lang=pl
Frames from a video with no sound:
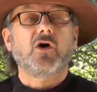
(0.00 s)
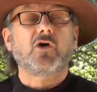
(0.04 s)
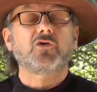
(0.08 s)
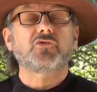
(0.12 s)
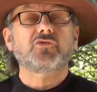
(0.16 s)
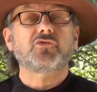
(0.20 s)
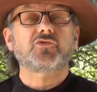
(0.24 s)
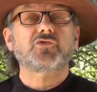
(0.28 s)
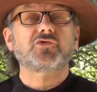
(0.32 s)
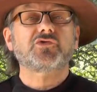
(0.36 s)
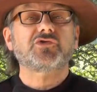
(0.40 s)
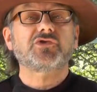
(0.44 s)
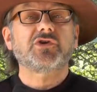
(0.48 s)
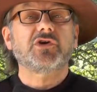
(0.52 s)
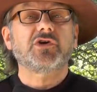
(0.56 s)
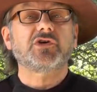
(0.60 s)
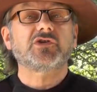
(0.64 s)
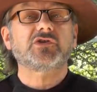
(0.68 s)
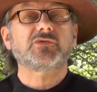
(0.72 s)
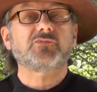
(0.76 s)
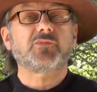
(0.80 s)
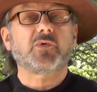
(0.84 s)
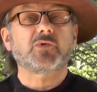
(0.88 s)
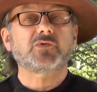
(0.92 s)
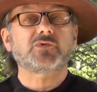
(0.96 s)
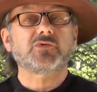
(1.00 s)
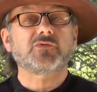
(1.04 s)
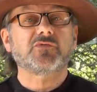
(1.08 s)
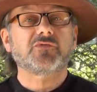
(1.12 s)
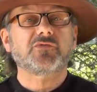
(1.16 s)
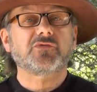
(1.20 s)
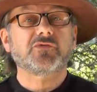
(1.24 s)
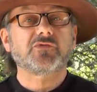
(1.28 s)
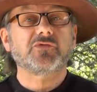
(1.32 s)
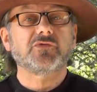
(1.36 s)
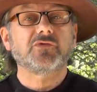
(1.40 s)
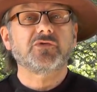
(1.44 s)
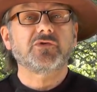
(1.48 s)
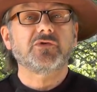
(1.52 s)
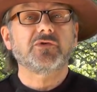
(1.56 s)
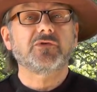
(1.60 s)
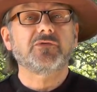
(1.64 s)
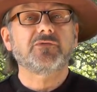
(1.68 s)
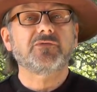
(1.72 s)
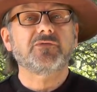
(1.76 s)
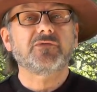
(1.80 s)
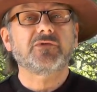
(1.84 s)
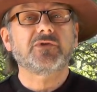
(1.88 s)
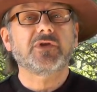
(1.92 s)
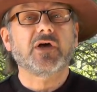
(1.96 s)
Otóż, że sposób, w który
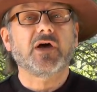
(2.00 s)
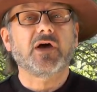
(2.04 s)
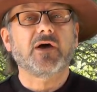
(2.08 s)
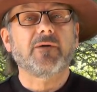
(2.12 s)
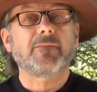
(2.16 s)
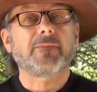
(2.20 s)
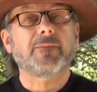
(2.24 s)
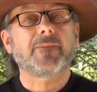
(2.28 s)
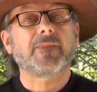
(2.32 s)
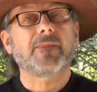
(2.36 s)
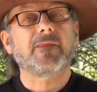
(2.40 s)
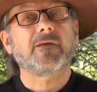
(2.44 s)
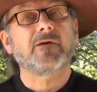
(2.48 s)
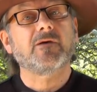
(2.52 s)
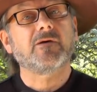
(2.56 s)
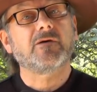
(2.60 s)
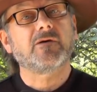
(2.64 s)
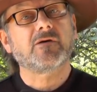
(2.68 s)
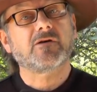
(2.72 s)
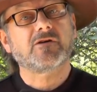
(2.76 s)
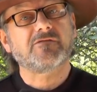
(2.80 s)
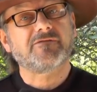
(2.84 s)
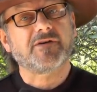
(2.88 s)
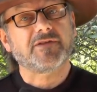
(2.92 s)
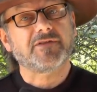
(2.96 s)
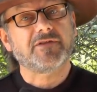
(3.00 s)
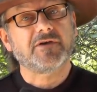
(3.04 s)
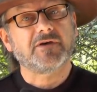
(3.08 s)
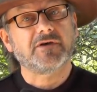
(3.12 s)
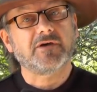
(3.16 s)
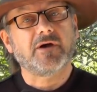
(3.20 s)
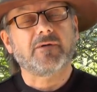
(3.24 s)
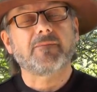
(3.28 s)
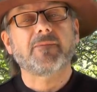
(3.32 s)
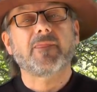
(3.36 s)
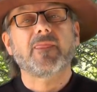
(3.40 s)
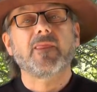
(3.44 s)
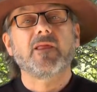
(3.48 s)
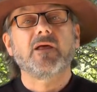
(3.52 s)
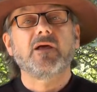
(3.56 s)
ta kwatera